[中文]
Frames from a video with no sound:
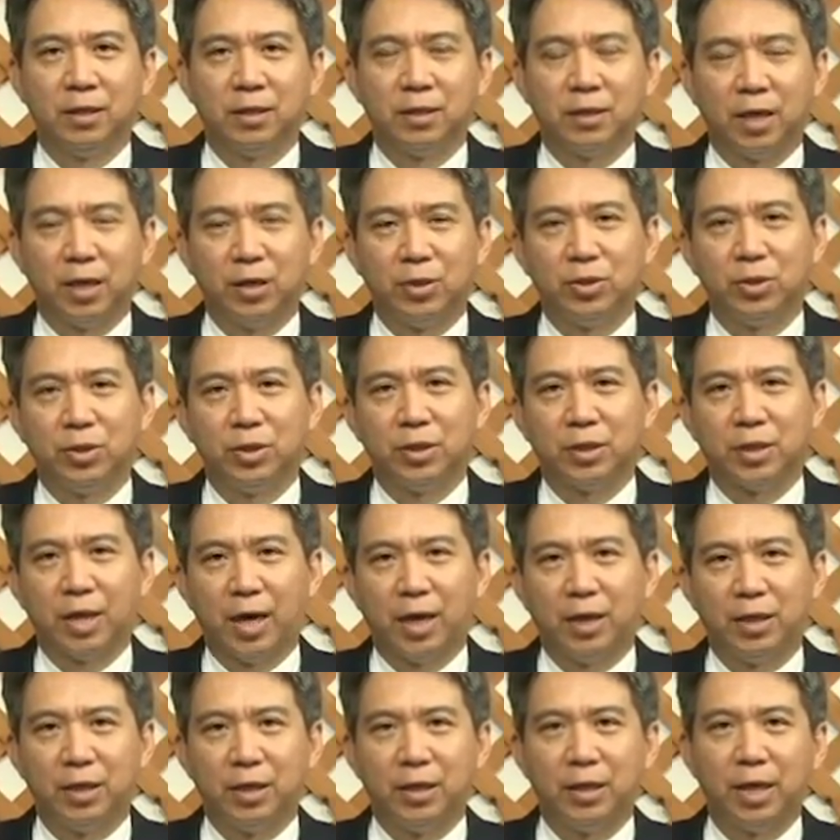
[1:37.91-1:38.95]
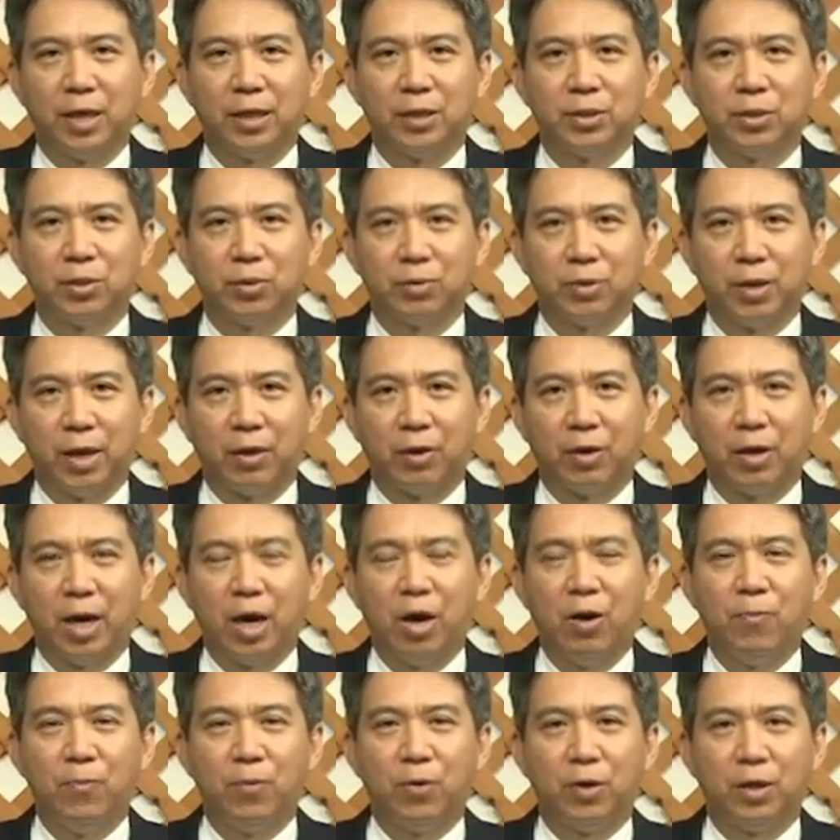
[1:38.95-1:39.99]
但是他仍然受到
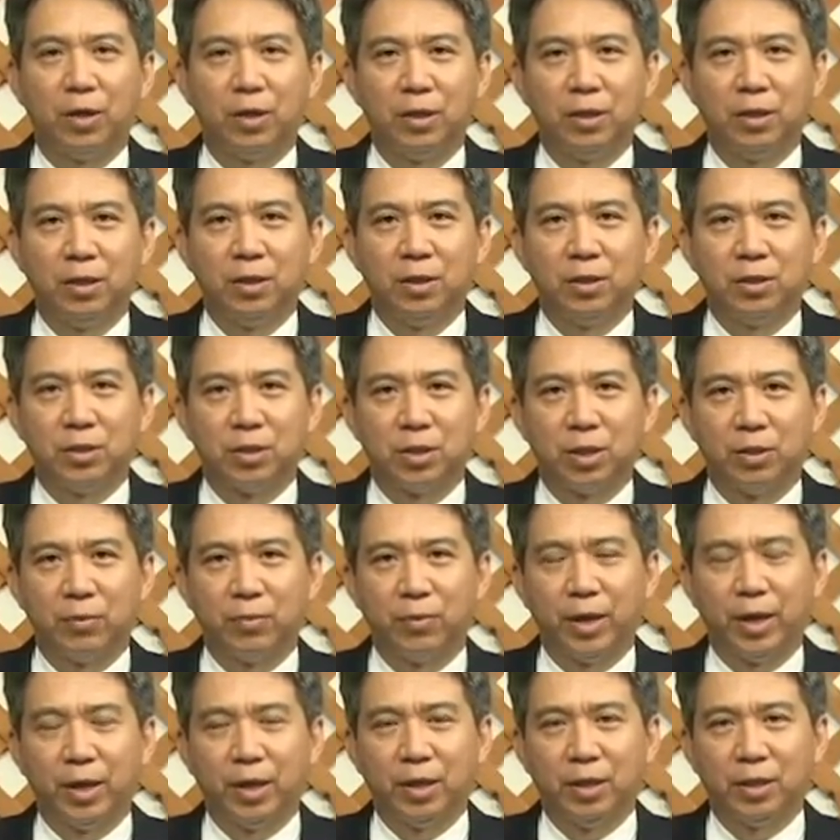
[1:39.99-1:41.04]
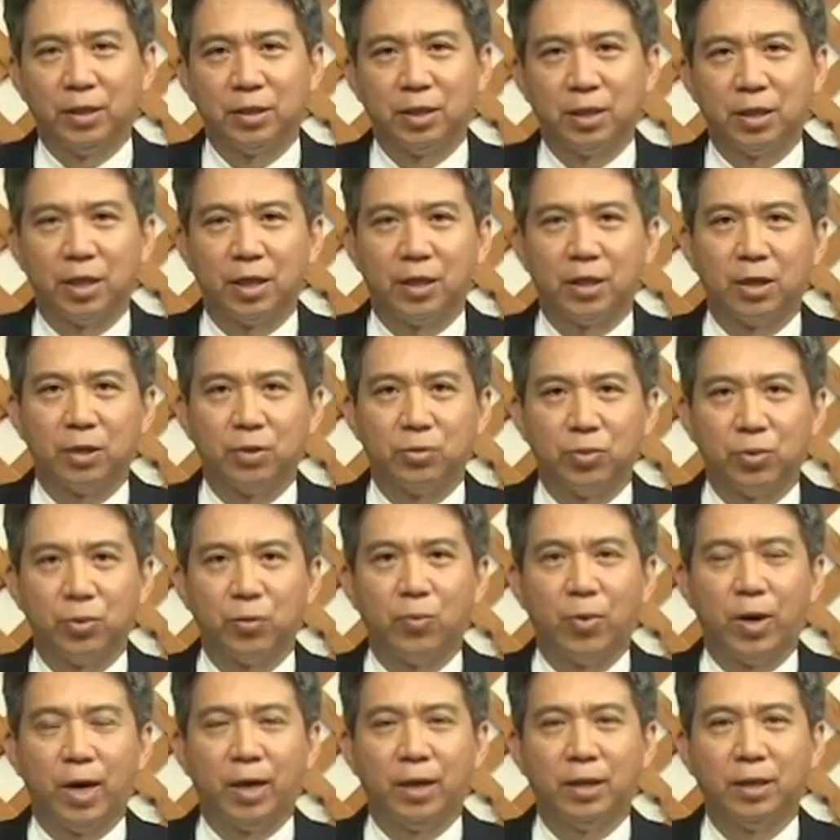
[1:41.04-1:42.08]
高抹，成为以色列的
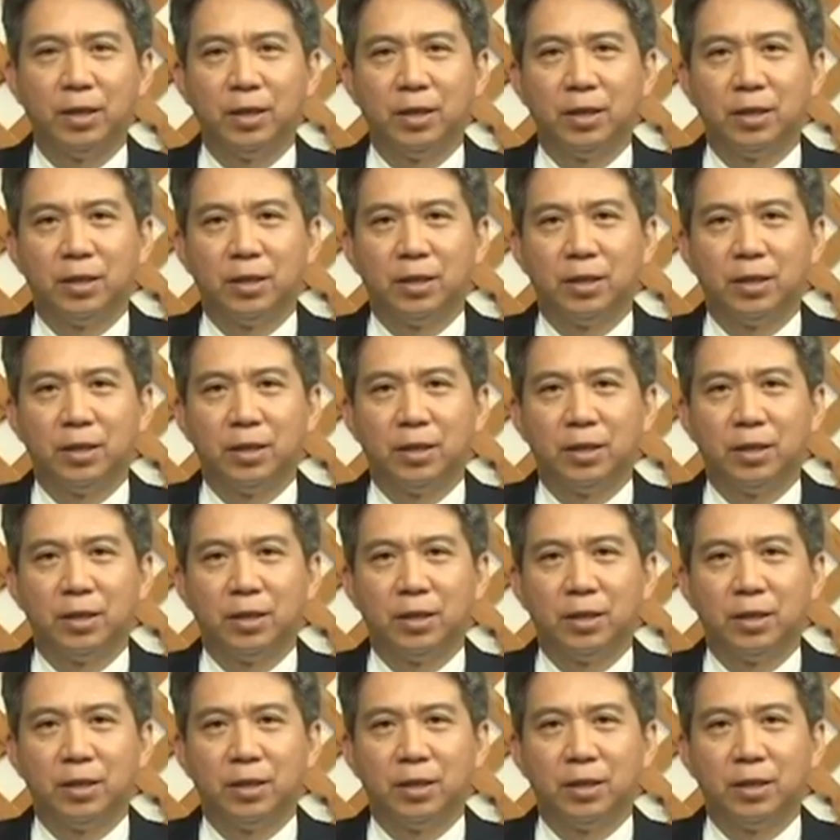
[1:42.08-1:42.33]
君王。